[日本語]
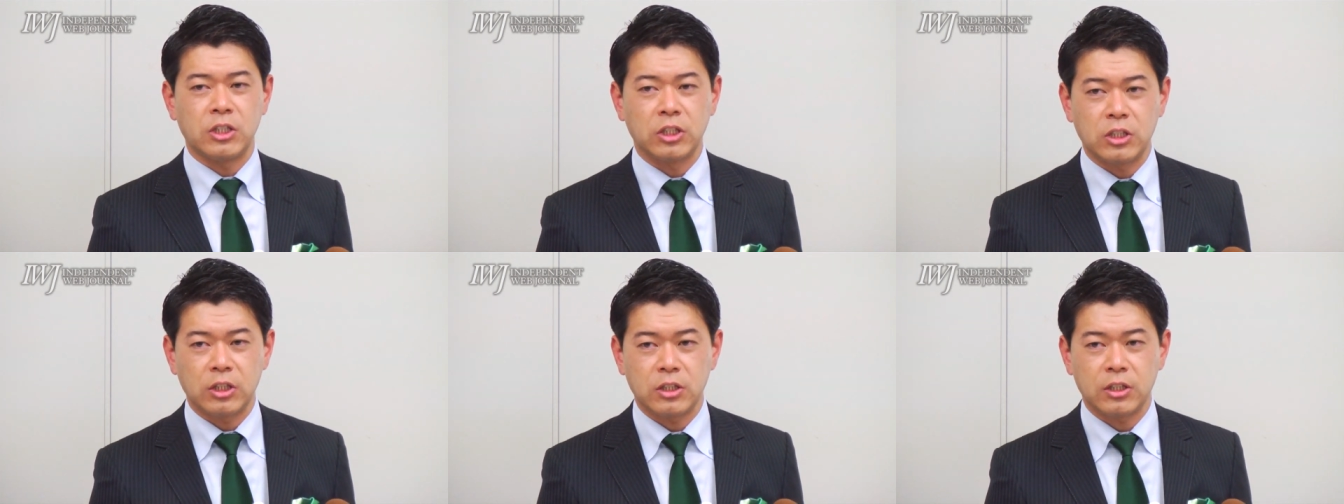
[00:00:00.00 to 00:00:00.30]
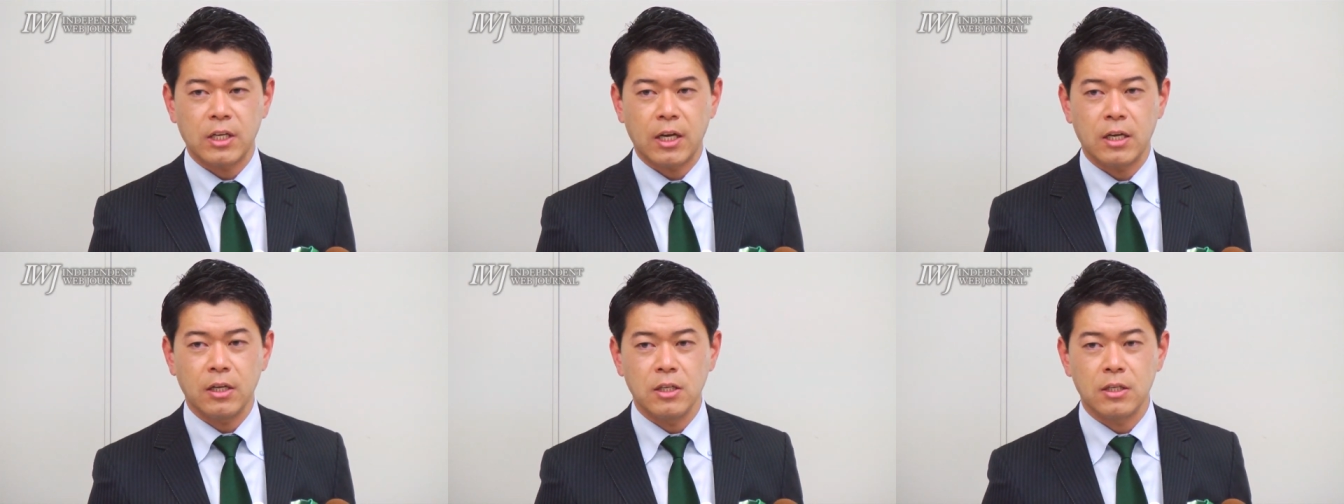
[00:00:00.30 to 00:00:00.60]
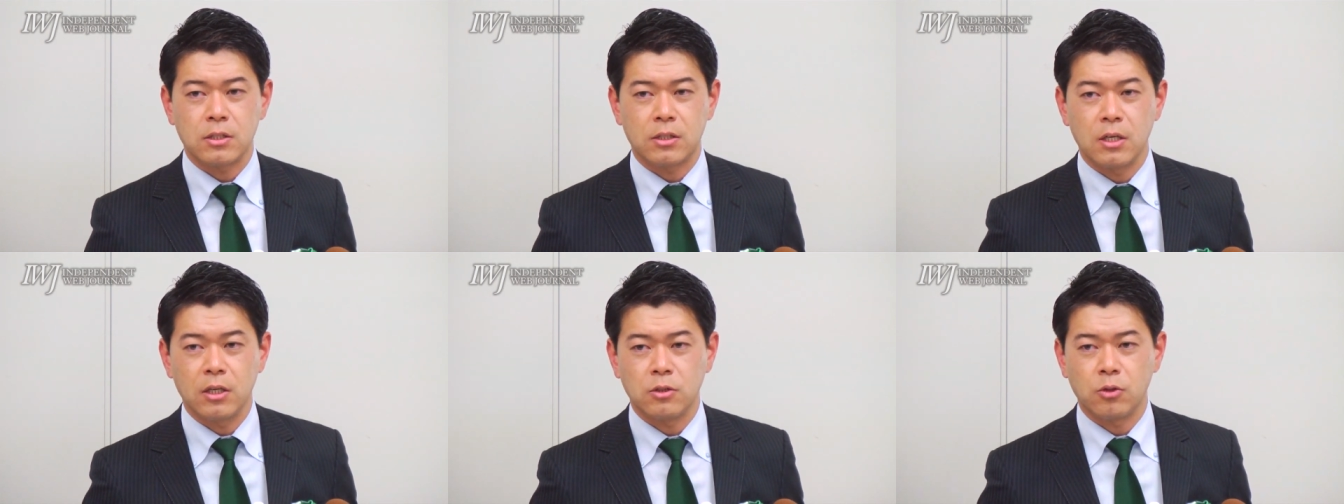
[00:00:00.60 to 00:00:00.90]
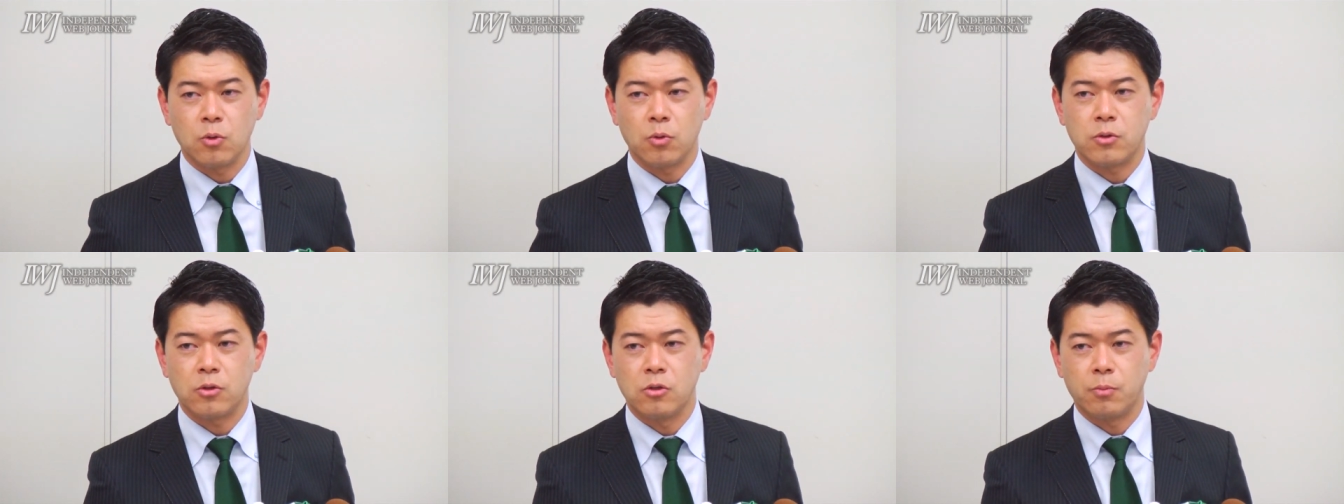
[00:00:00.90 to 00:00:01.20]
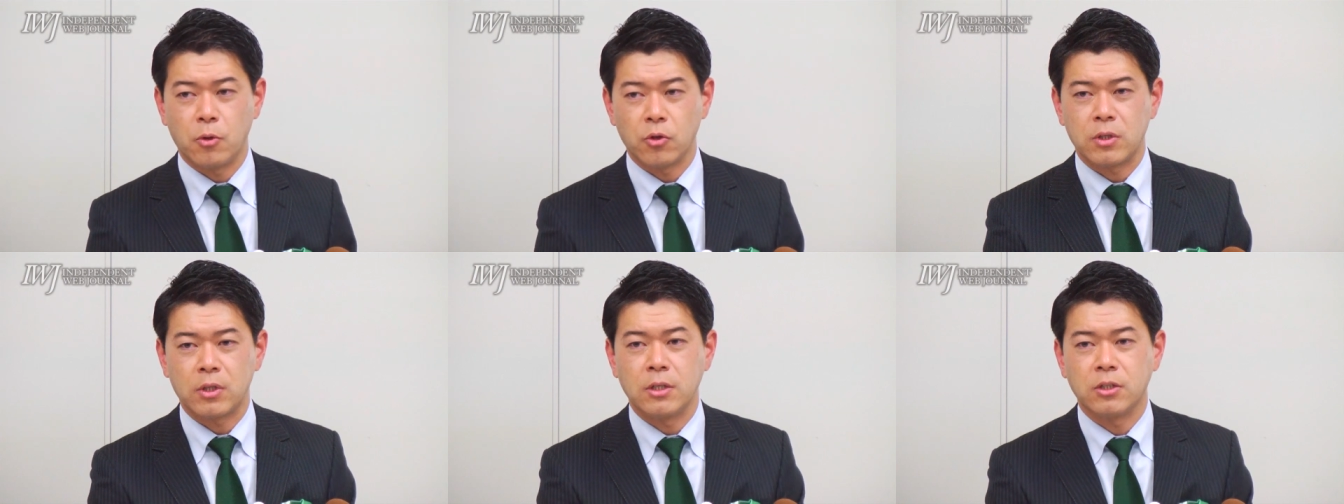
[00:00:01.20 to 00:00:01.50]
治体に成長する
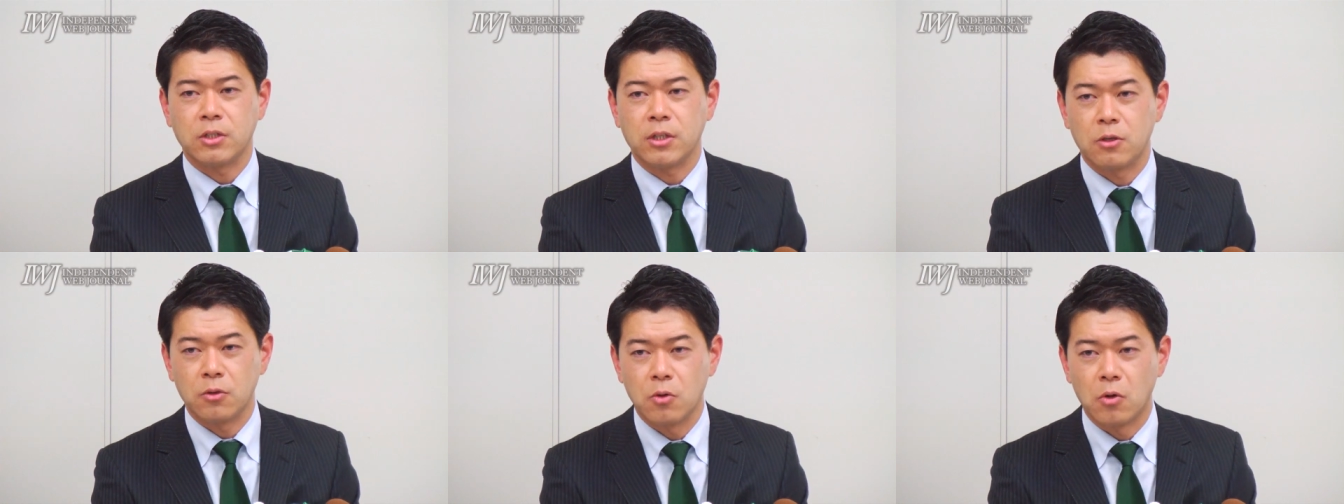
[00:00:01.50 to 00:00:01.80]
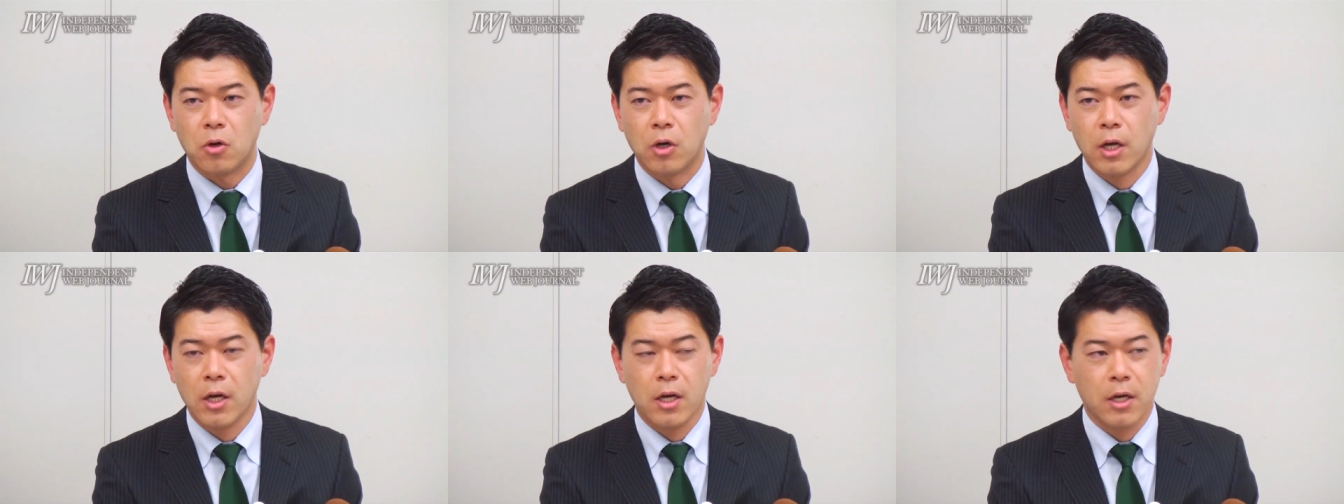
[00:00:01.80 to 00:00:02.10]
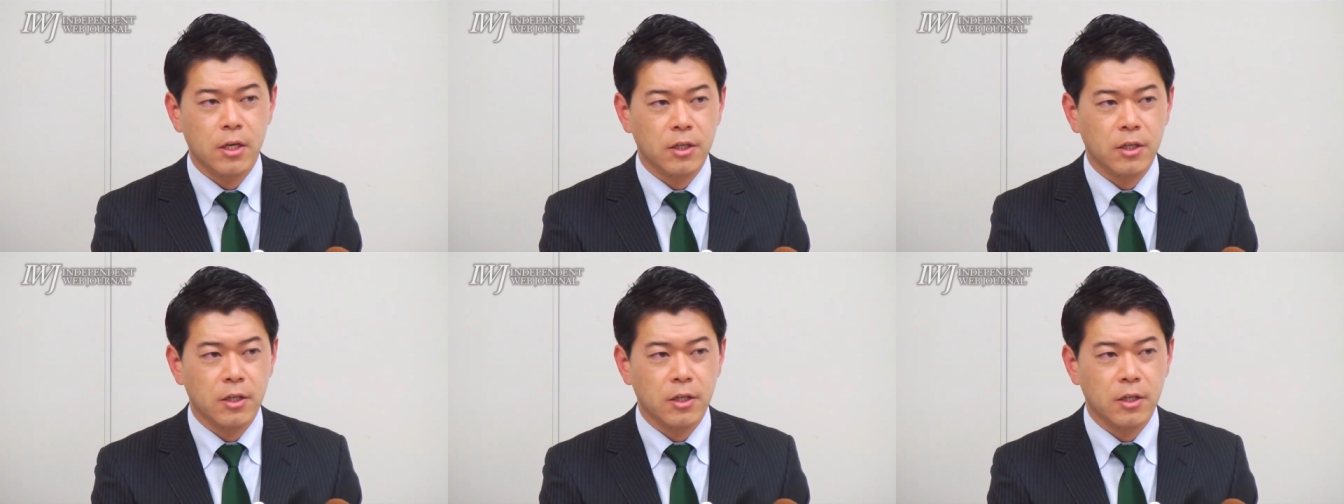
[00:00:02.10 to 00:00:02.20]
ポテンシャルを